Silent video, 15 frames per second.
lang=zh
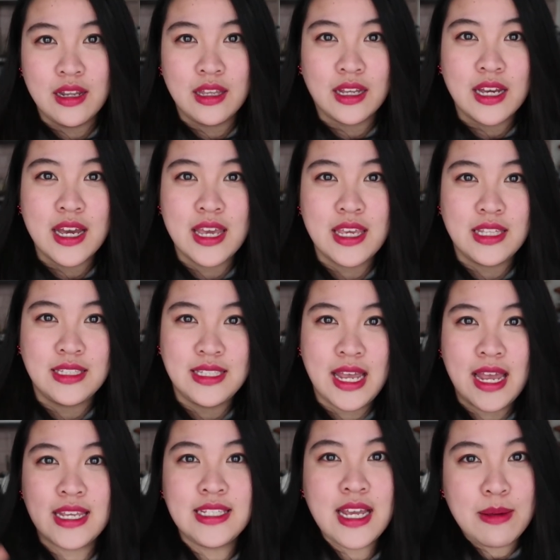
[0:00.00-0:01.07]
的人，可以
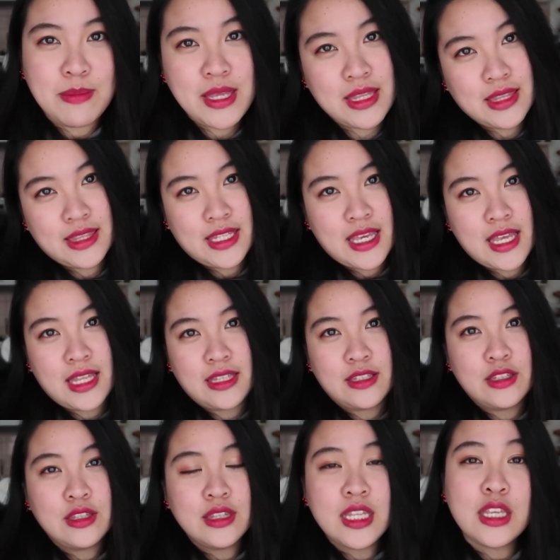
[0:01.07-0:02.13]
在下面点
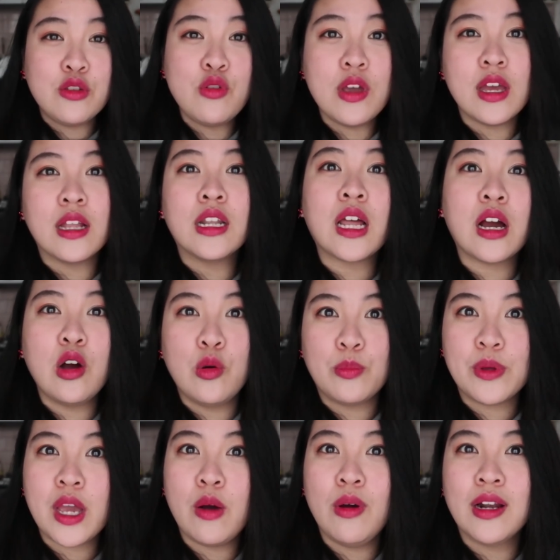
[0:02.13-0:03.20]
订阅，然后
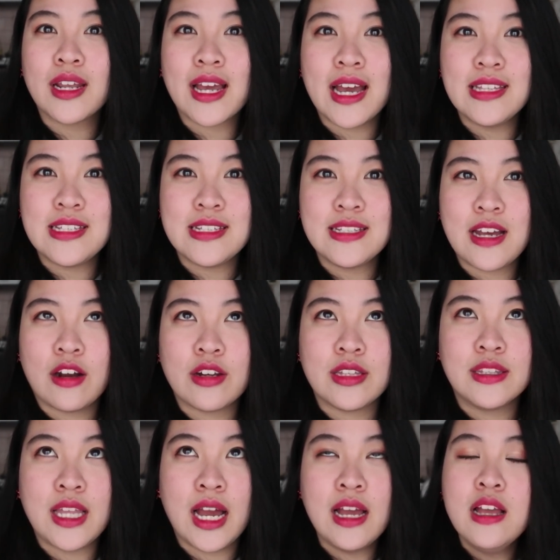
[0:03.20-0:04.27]
不要忘了开启小
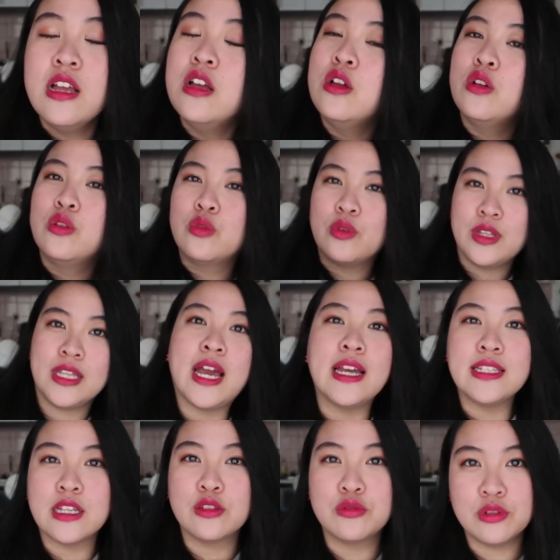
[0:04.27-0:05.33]
铃铛。如果你
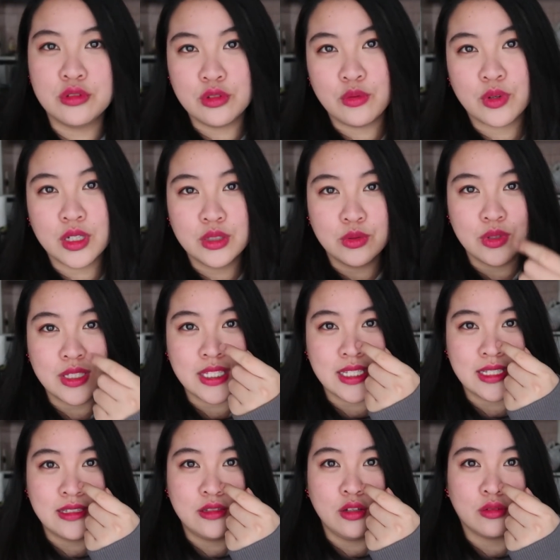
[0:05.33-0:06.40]
还想追踪我更多
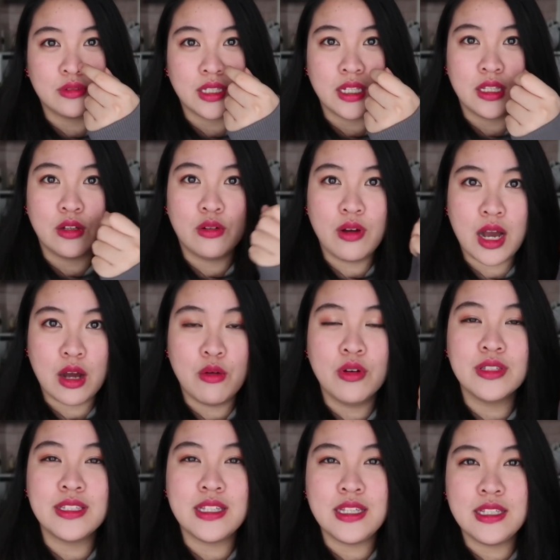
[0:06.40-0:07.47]
即时动态的话，
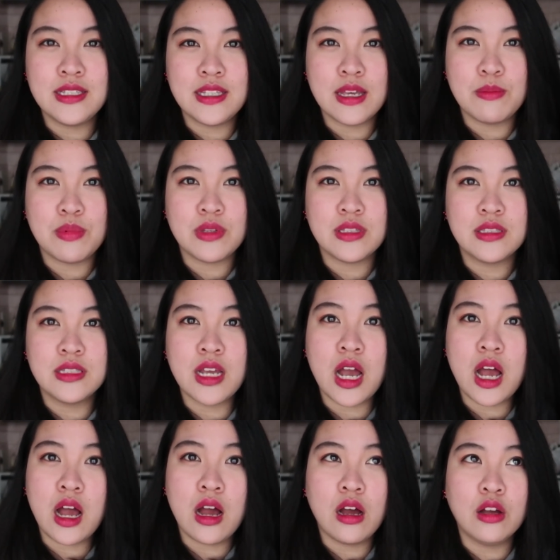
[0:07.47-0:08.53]
或是一些比
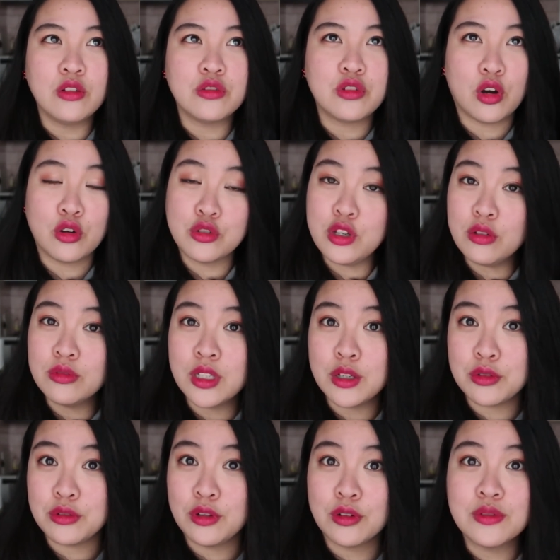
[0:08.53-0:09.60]
较有用的
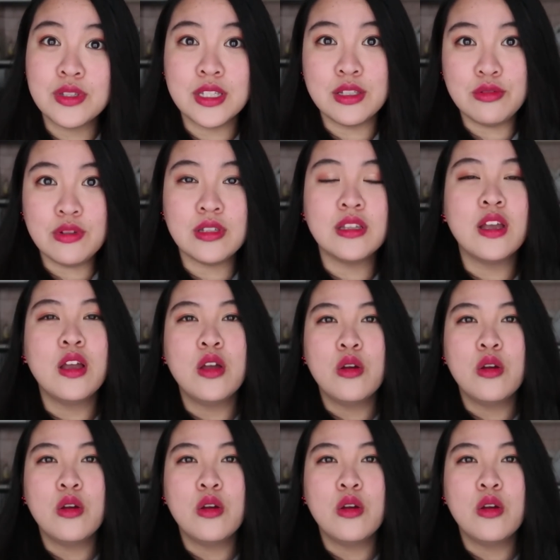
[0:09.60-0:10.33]
旅游资讯，